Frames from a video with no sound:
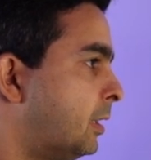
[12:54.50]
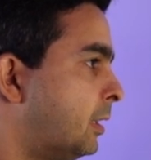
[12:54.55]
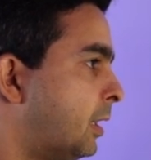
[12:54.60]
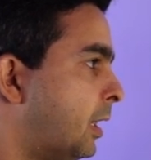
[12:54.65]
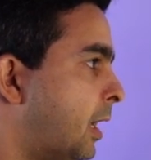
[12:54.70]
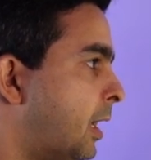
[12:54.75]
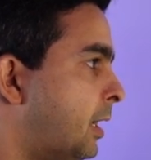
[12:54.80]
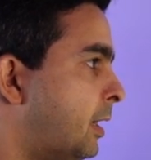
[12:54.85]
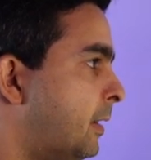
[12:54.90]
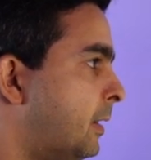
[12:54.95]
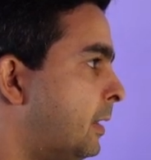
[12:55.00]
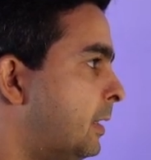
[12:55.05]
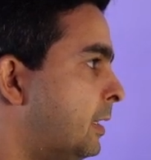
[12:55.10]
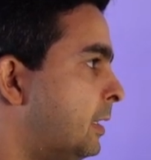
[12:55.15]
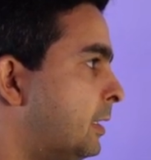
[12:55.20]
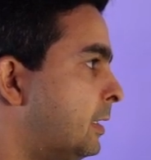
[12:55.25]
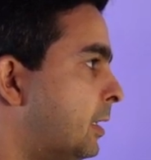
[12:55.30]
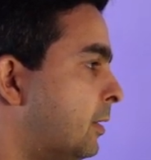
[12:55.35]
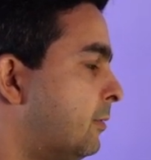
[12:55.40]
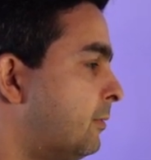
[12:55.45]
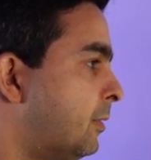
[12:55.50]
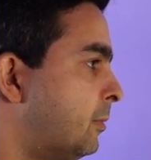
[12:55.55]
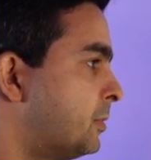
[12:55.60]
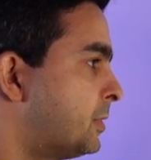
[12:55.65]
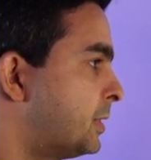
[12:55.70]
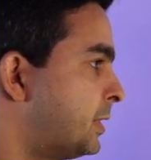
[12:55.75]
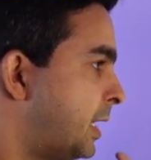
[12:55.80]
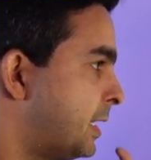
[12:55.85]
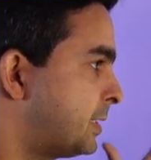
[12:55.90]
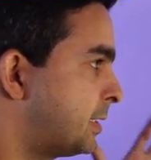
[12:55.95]
Tá? Então
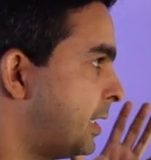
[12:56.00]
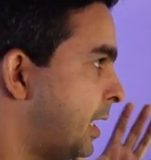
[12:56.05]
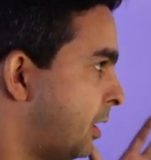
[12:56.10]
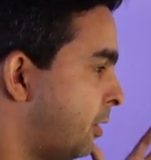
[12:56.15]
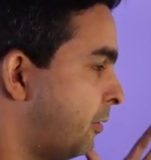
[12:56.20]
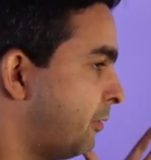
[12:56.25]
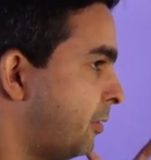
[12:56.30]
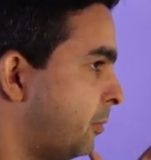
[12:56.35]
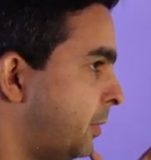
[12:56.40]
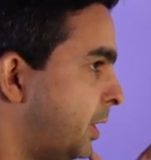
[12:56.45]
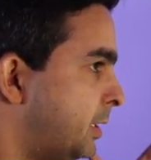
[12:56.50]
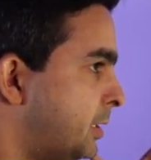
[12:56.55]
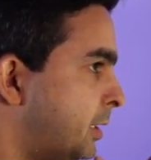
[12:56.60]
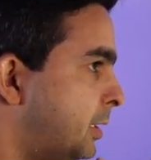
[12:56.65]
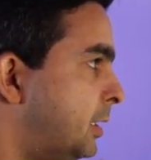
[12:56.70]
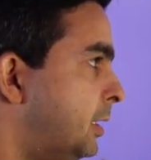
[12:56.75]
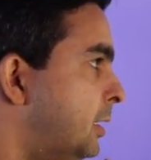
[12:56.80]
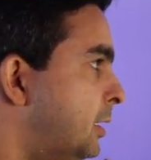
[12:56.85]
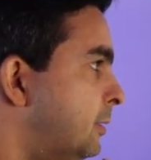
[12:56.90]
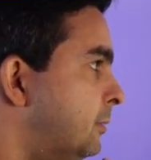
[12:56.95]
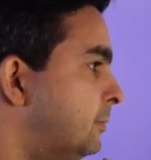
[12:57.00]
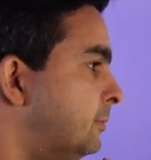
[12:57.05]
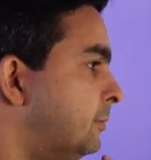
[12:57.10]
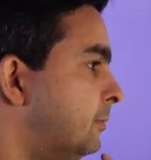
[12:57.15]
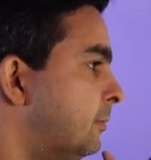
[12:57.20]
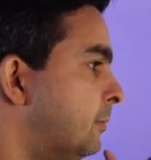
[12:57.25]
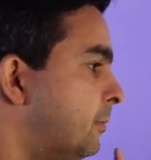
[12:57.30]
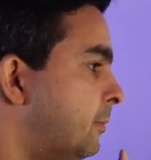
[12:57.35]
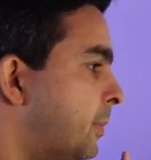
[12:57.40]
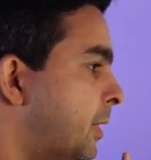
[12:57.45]
vamos testar novamente aqui
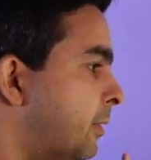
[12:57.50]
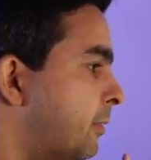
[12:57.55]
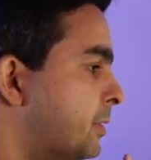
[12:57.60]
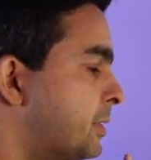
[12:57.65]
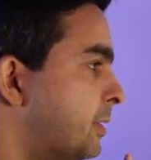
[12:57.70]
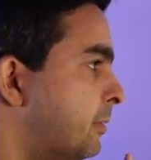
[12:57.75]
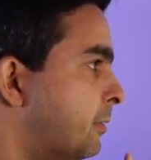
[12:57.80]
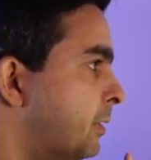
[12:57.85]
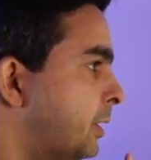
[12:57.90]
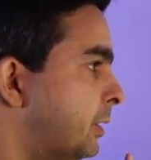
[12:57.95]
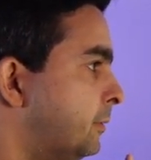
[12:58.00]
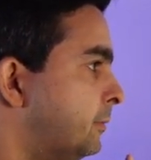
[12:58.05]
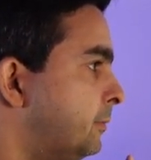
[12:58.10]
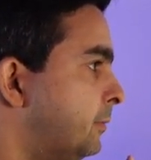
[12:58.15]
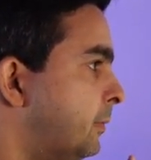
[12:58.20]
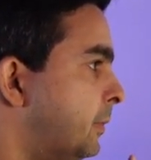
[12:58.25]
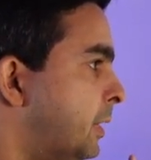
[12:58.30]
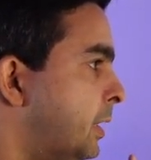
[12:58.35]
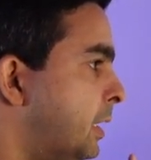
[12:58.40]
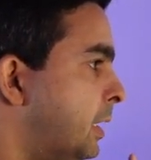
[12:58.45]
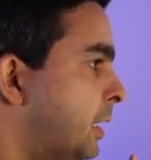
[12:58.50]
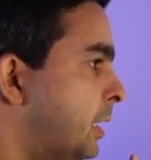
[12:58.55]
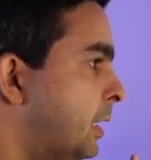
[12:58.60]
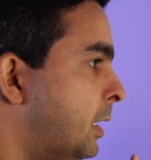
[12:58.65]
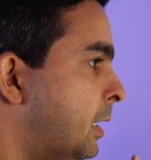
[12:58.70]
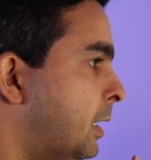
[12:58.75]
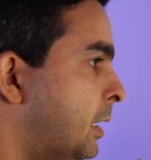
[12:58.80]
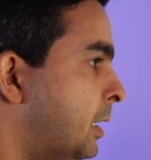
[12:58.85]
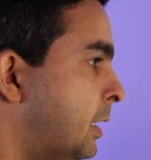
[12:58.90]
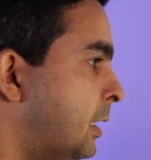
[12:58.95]
para você ver.
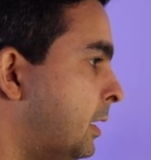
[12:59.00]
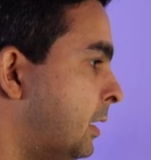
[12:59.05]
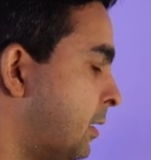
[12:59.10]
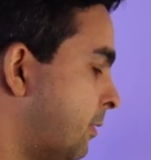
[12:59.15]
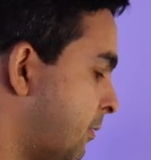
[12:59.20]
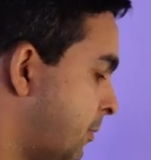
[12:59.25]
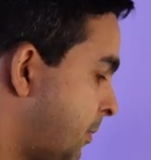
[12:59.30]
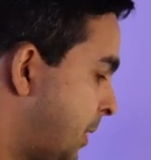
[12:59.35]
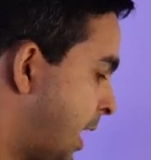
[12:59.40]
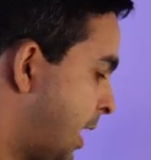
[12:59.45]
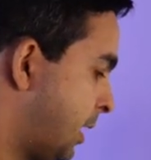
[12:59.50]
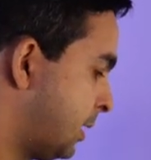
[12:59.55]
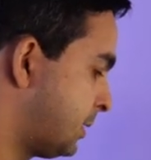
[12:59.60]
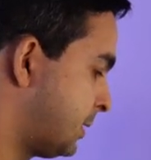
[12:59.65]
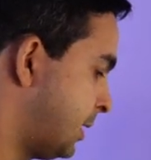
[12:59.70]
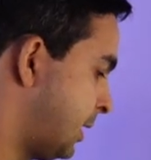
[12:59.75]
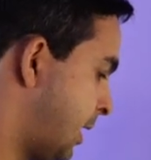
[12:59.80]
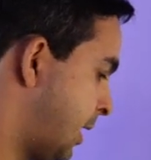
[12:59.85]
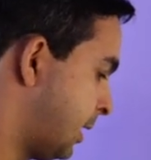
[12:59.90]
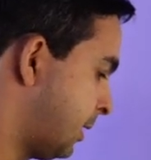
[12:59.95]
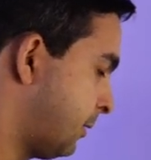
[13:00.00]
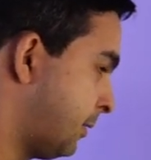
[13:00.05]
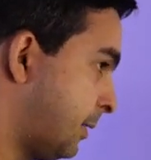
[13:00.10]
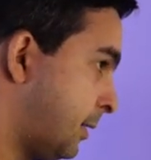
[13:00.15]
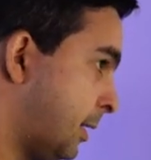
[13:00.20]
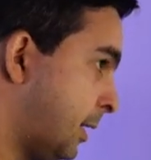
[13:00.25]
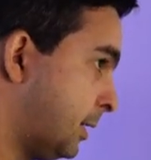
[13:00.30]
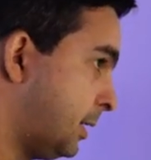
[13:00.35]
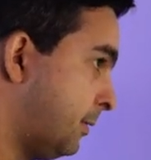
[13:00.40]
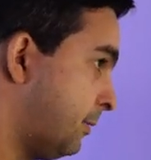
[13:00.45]
Então vamos lá, sei lá,
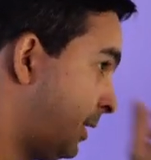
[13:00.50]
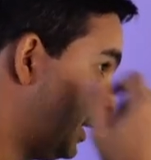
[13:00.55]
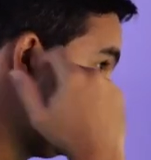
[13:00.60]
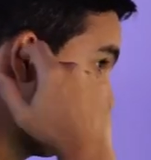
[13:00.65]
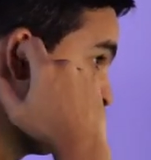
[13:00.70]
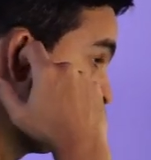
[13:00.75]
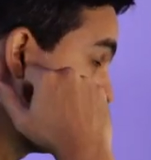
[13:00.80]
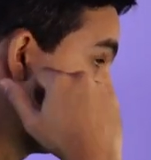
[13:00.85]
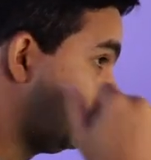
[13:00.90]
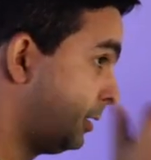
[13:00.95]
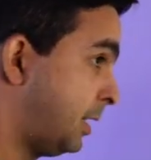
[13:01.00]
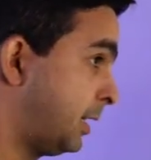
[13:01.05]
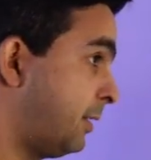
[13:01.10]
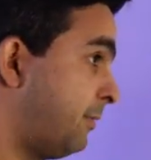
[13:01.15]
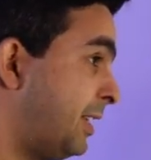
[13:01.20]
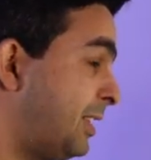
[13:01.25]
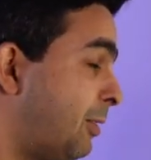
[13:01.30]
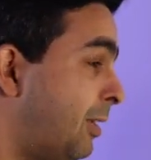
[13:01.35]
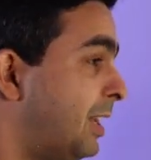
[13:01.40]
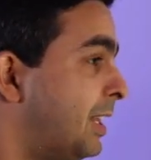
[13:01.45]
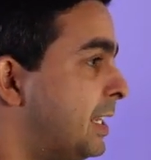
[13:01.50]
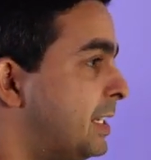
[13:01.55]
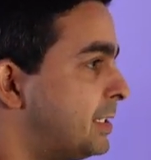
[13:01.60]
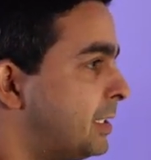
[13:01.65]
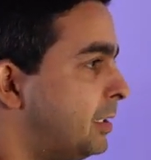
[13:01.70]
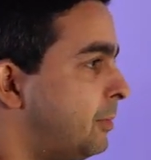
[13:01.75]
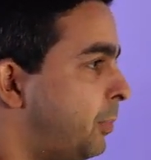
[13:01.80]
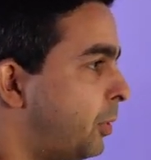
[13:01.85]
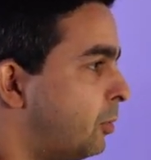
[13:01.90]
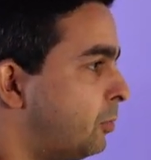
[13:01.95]
aqui vai ter, aqui vai ter uma
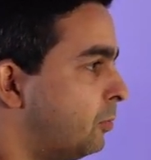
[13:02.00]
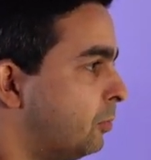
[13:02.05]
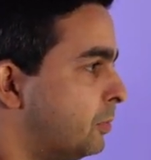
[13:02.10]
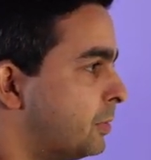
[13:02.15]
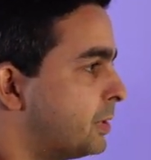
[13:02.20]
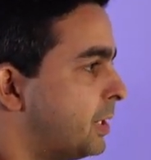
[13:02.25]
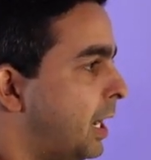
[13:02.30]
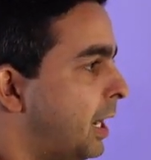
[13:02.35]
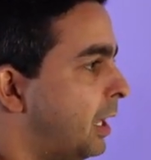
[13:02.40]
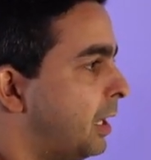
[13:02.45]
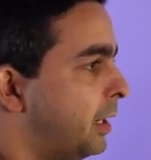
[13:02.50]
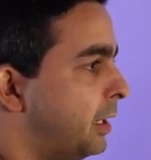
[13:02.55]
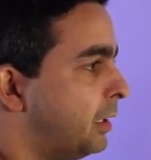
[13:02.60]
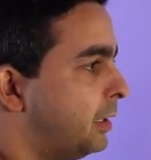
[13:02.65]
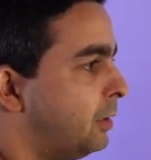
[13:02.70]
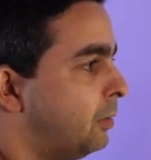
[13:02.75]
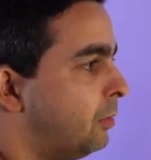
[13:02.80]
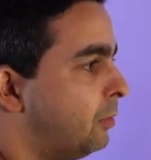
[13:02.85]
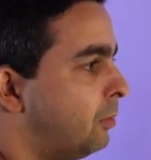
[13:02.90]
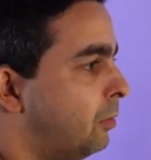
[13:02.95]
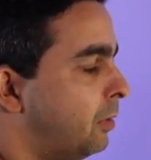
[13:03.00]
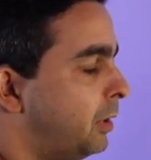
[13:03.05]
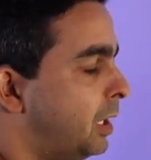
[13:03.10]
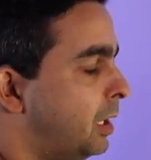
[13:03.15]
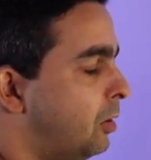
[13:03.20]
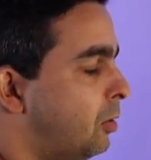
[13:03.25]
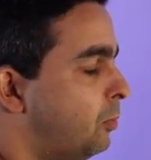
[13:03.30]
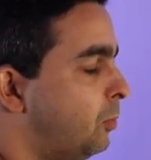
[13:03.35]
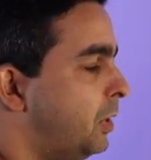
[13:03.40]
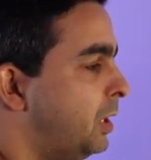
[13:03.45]
lista de produtos, tá, galera? Que eu
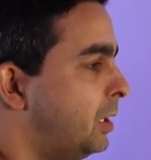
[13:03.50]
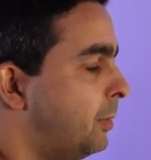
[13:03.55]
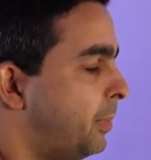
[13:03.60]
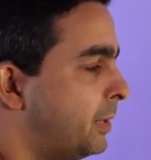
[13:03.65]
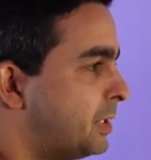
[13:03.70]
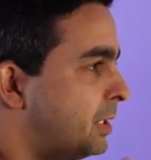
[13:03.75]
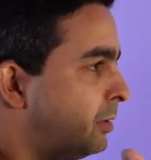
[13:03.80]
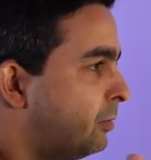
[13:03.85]
coloquei como item para a